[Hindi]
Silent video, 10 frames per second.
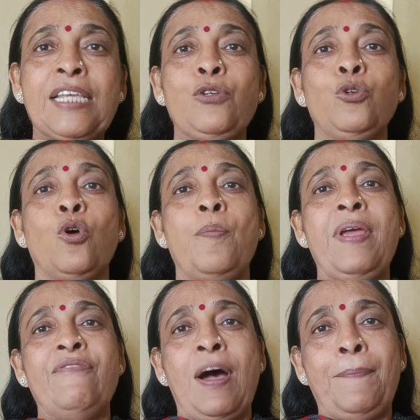इसी युग
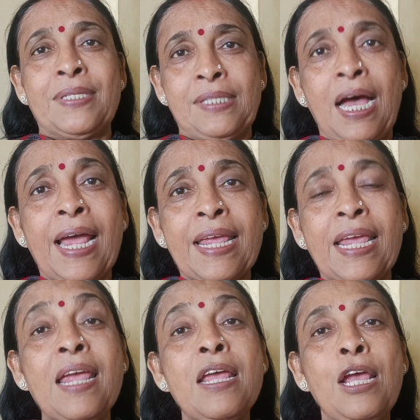में वापस
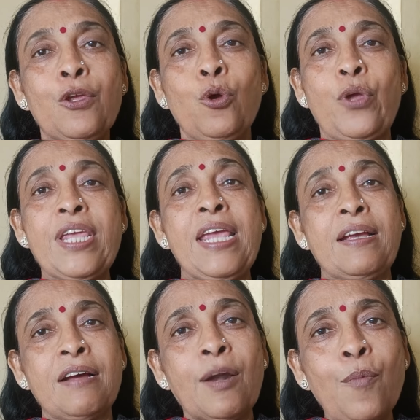आएंगी क्योंकि ये
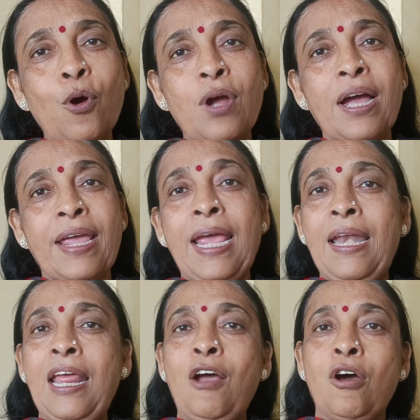कर्मों का
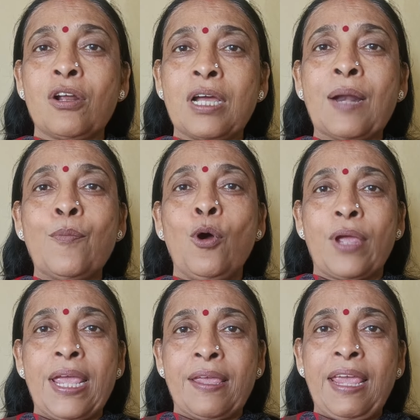खेल है और कर्मों
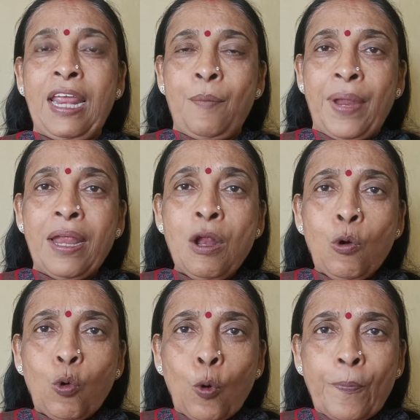के खेल में
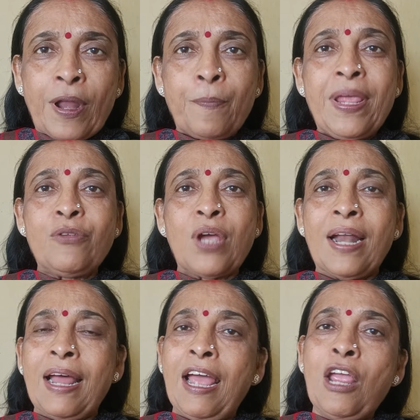ऊपर भी
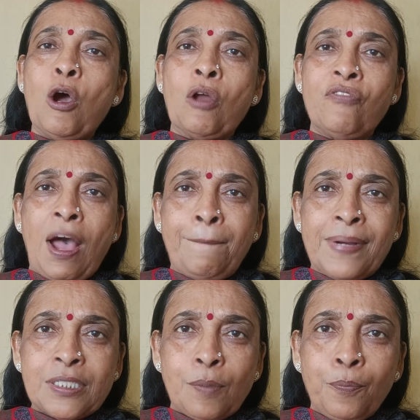जाना है और
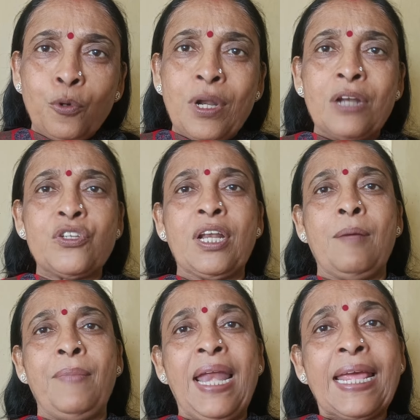वापस
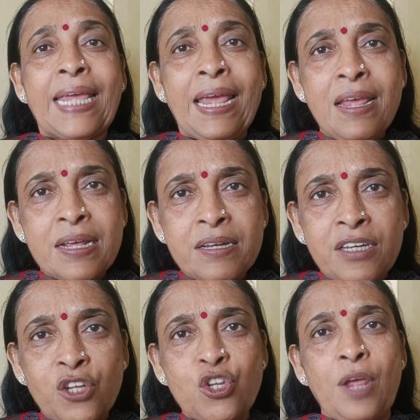पुनर्जन्म लेके
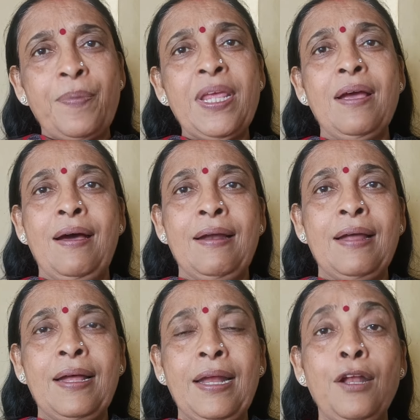नीचे भी
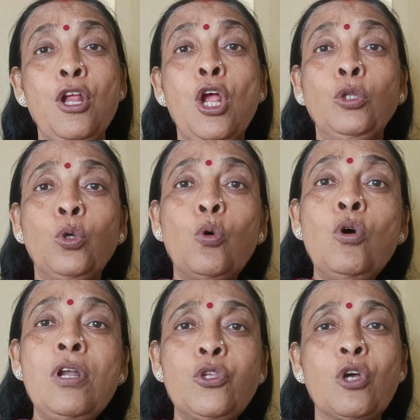आना है तो
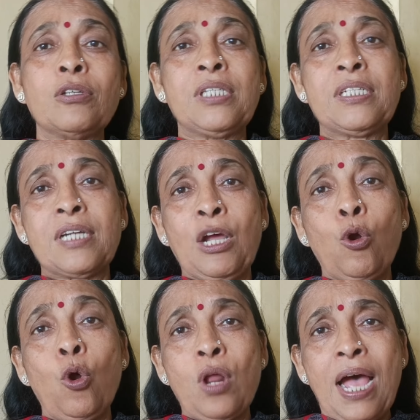उन चौंसठ
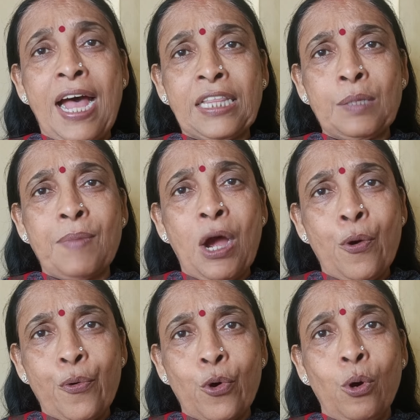करोड़
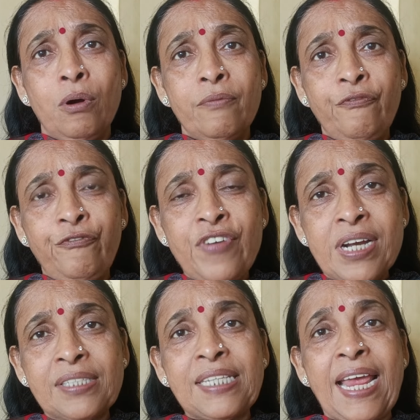आत्माओं को
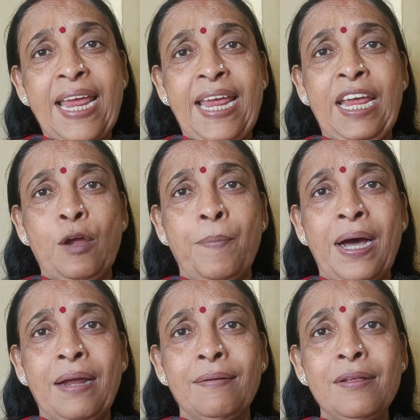फिर से एक
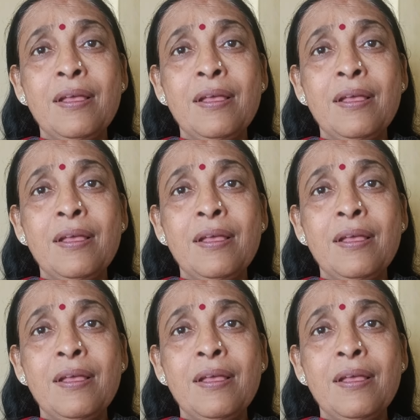बार